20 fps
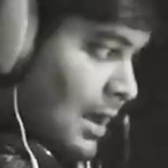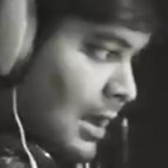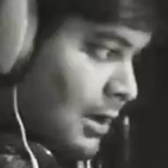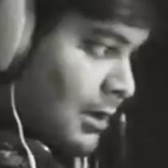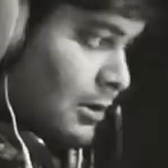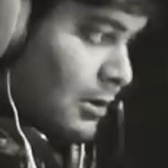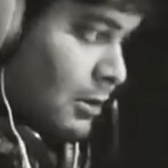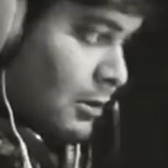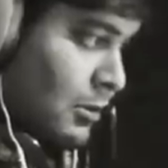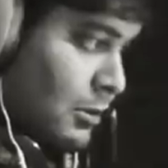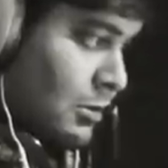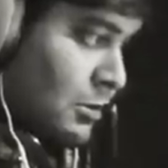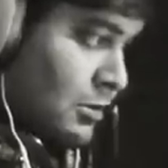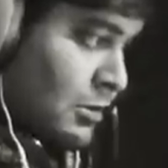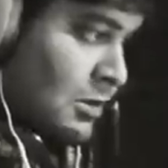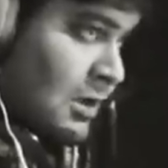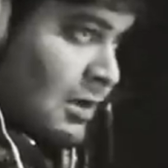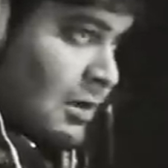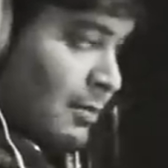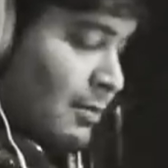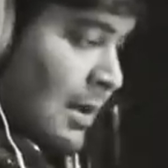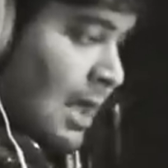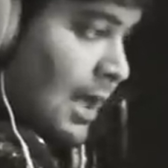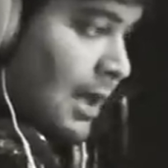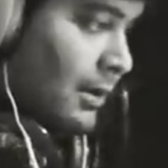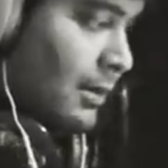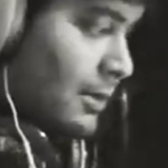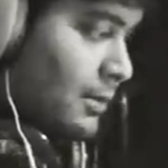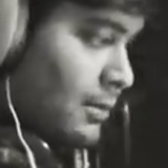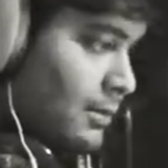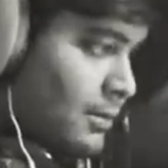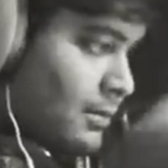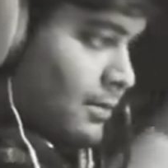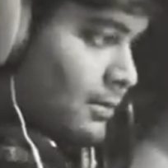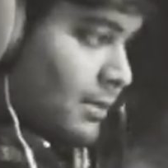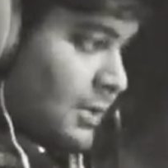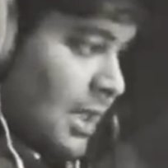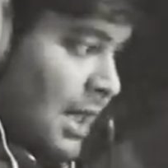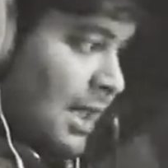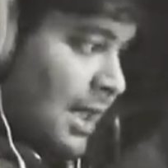बट डैड ने उतना ही मेरे को सपोर्ट
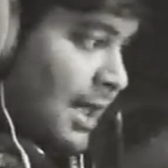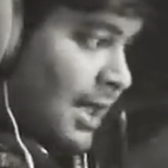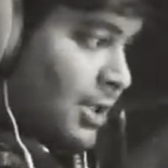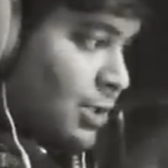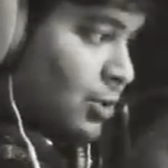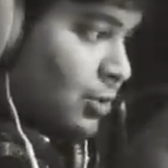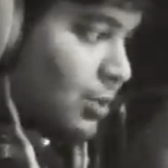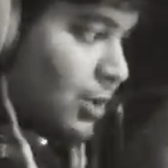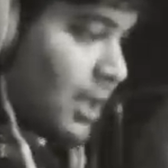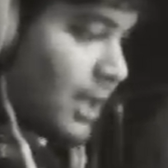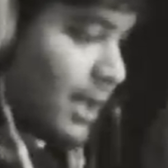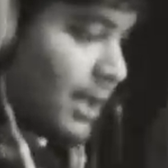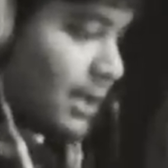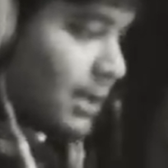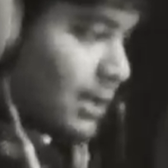दिया उधर भी नया